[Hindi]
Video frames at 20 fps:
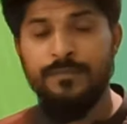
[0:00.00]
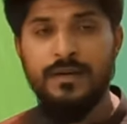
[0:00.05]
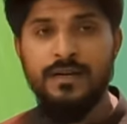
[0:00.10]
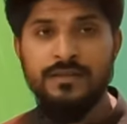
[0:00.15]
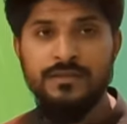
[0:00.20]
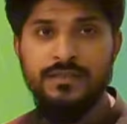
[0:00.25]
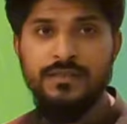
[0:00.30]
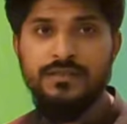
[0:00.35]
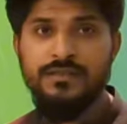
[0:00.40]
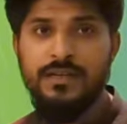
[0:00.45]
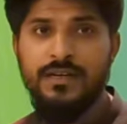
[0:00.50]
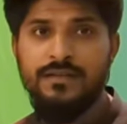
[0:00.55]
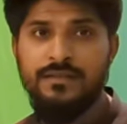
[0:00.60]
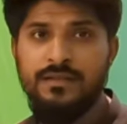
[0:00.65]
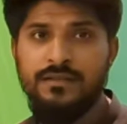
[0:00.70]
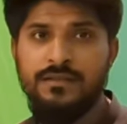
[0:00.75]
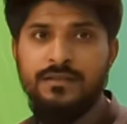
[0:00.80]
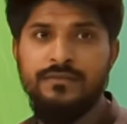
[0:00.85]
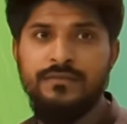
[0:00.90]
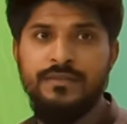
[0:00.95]
पार्ट्स की चार साल
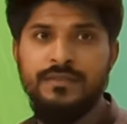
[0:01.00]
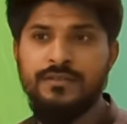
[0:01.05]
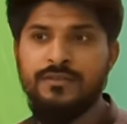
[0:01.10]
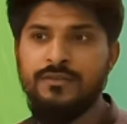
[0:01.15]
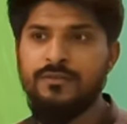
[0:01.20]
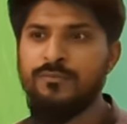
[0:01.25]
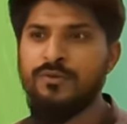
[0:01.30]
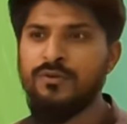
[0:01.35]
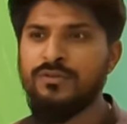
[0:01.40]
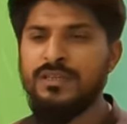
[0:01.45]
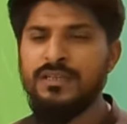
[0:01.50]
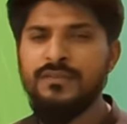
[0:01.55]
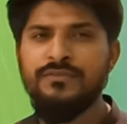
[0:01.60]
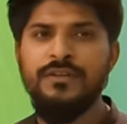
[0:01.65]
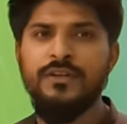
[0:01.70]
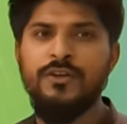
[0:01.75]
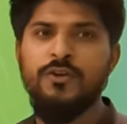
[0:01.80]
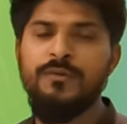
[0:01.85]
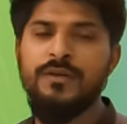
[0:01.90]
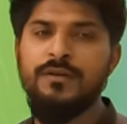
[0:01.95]
सर्विस की और मुख्तलिफ
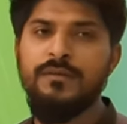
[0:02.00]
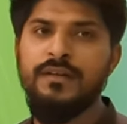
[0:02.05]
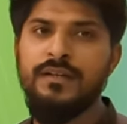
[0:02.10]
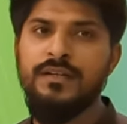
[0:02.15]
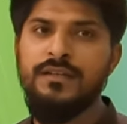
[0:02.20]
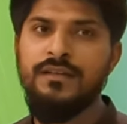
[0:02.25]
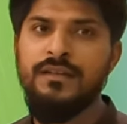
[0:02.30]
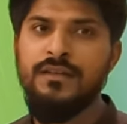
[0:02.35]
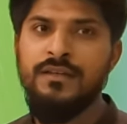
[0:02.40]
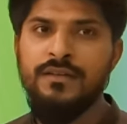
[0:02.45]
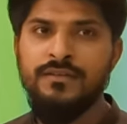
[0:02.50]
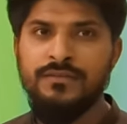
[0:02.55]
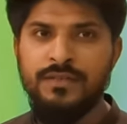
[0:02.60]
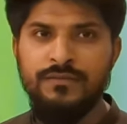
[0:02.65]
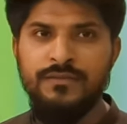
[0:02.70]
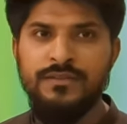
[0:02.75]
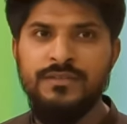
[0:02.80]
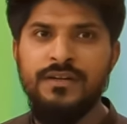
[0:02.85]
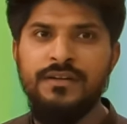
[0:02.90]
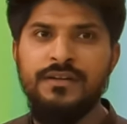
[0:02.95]
शहरों में हमारे
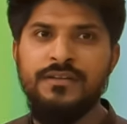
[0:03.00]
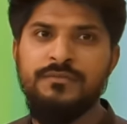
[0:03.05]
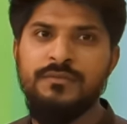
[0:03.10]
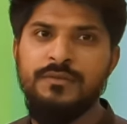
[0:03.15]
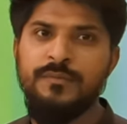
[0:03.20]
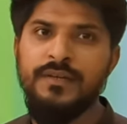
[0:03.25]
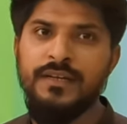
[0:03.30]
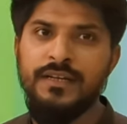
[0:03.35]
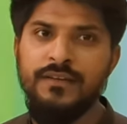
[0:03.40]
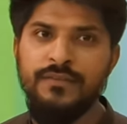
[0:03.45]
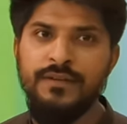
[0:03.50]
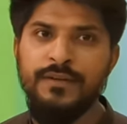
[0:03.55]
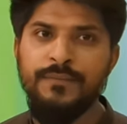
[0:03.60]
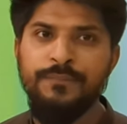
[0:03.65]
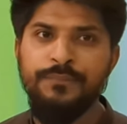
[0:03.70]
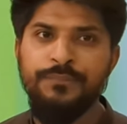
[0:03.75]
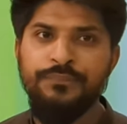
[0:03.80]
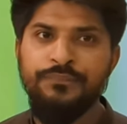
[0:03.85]
सर्विस सेंटर्स भी बने हुए हैं